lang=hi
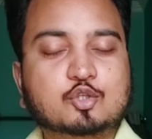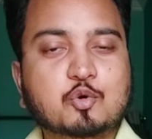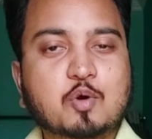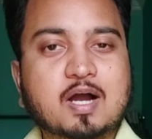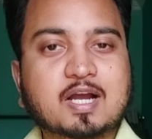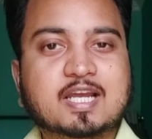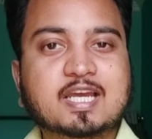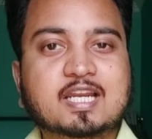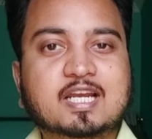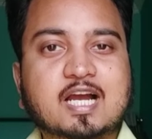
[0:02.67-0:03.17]
तो
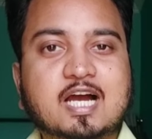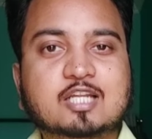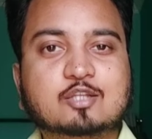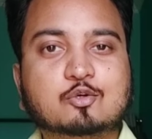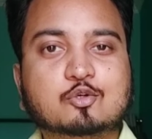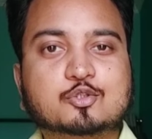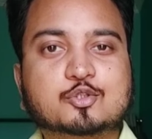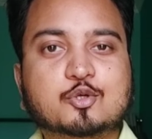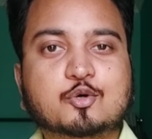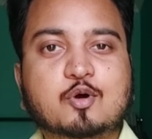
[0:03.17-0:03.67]
आखिरकार
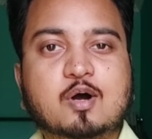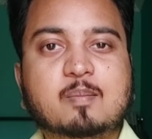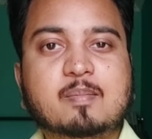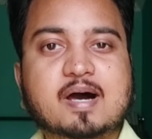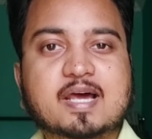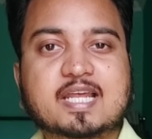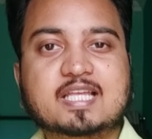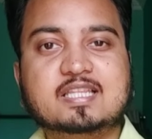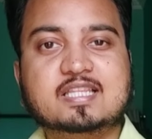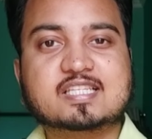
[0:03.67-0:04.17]
दोस्तों
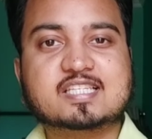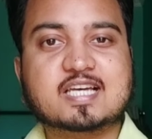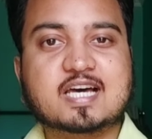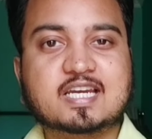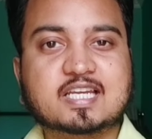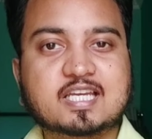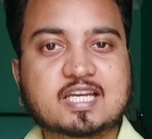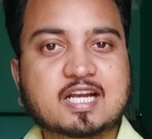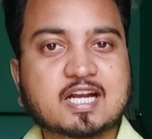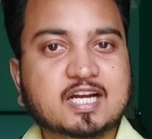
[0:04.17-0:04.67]
हमारे
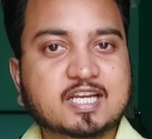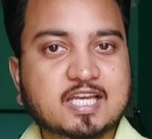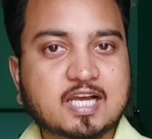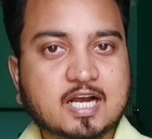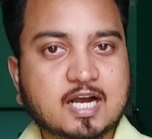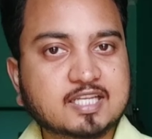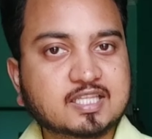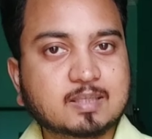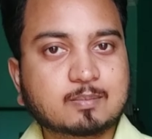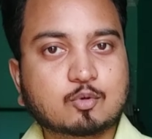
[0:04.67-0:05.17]
इंतजार की
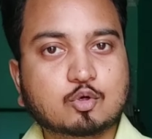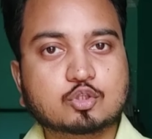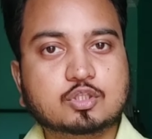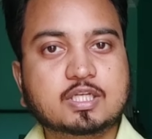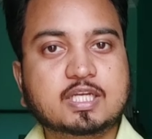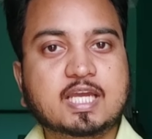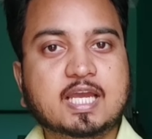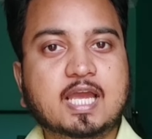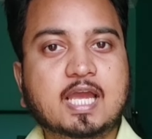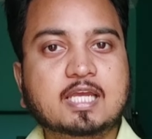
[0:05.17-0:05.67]
घड़ियां खत्म
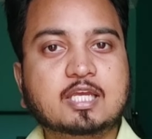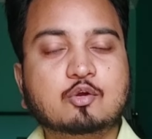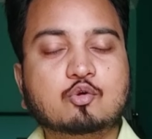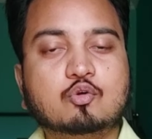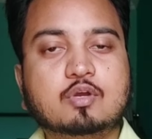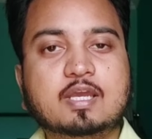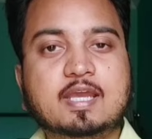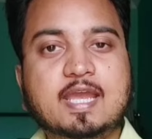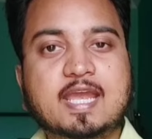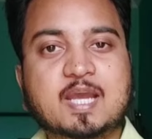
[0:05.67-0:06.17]
होती हैं
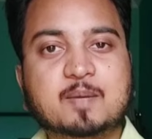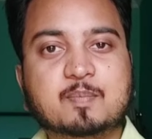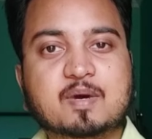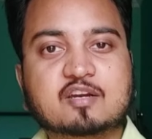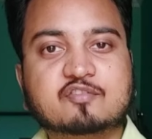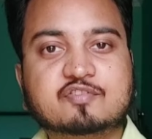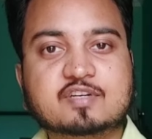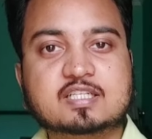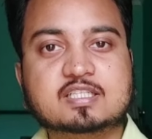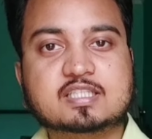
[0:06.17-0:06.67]
क्योंकि एक
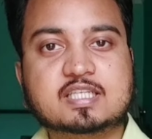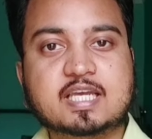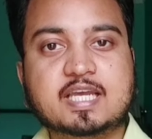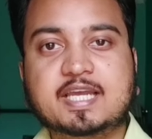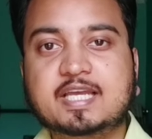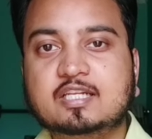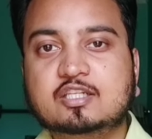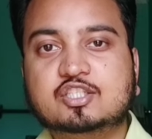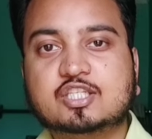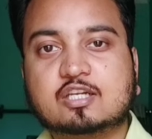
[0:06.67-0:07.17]
बार फिर से
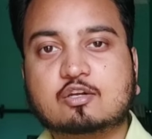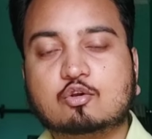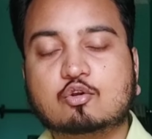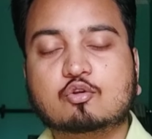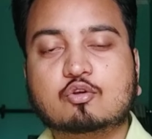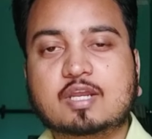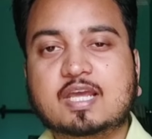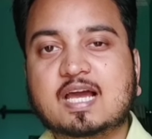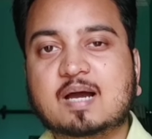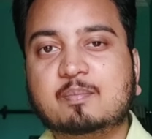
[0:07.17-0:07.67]
इन
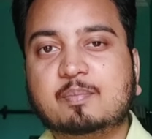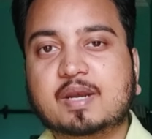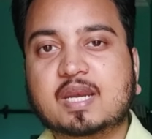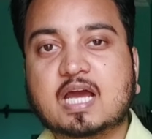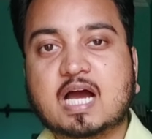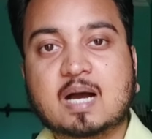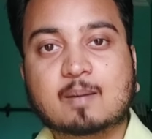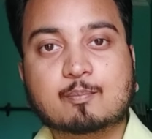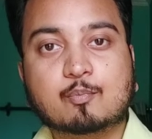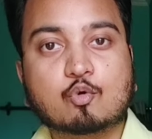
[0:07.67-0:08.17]
चैनलों ने
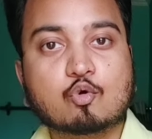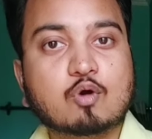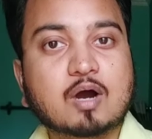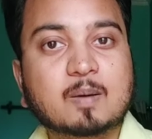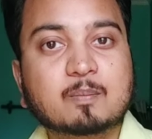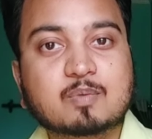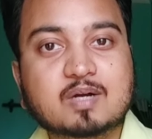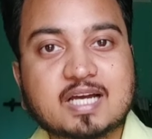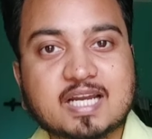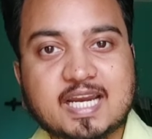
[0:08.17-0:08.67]
अपने आप को
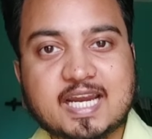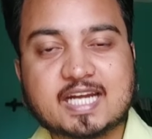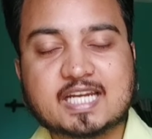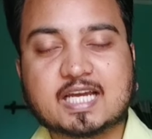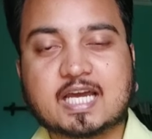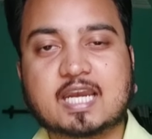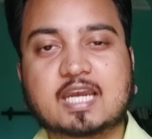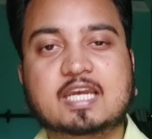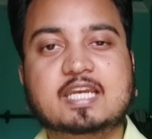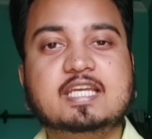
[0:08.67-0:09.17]

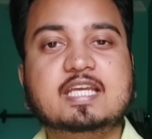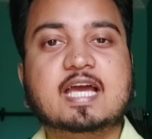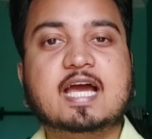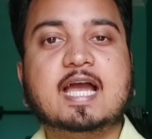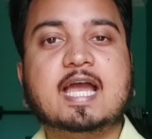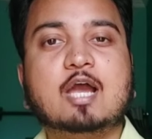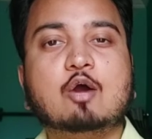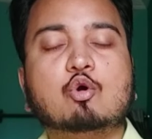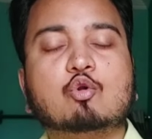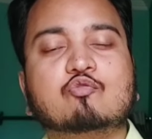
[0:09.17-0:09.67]
अपग्रेड कर
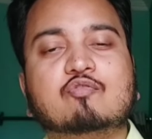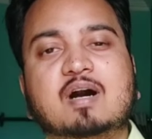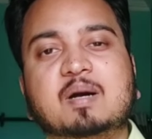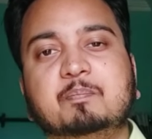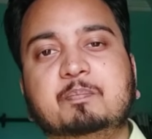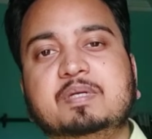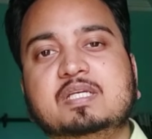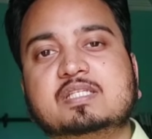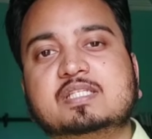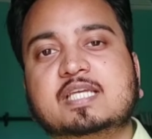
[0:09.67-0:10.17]
लिया है और
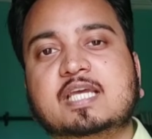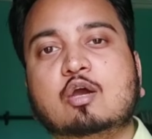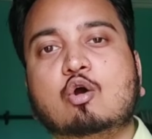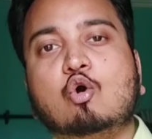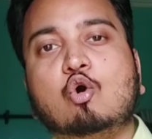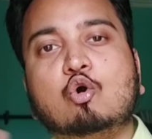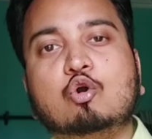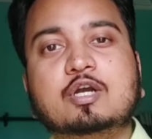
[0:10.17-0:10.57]
वापस से